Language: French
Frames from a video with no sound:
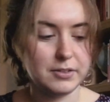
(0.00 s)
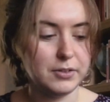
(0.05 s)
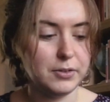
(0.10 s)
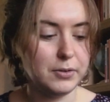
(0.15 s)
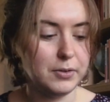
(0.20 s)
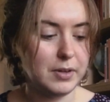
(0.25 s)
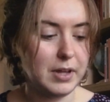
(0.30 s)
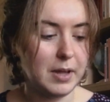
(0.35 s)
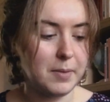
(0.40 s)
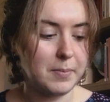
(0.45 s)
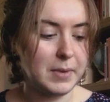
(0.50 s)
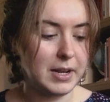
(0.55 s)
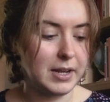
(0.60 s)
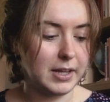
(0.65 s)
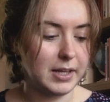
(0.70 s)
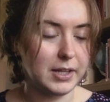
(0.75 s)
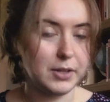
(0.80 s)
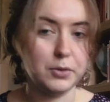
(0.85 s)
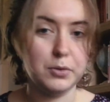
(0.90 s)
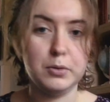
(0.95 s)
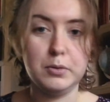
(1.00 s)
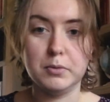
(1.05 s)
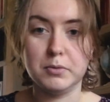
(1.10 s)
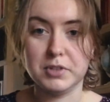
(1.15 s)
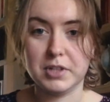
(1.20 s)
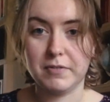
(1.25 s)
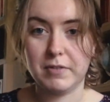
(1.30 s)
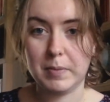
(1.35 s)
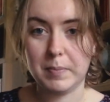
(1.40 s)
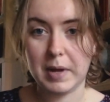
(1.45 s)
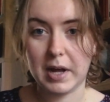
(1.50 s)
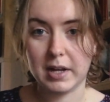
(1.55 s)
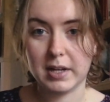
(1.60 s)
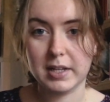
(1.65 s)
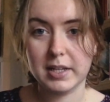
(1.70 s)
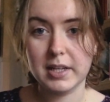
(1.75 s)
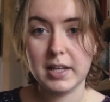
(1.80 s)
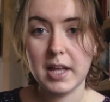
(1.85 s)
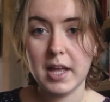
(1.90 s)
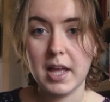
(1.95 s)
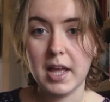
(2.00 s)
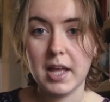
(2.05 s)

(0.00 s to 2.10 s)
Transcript: de ML Rio, dont j'avais parlé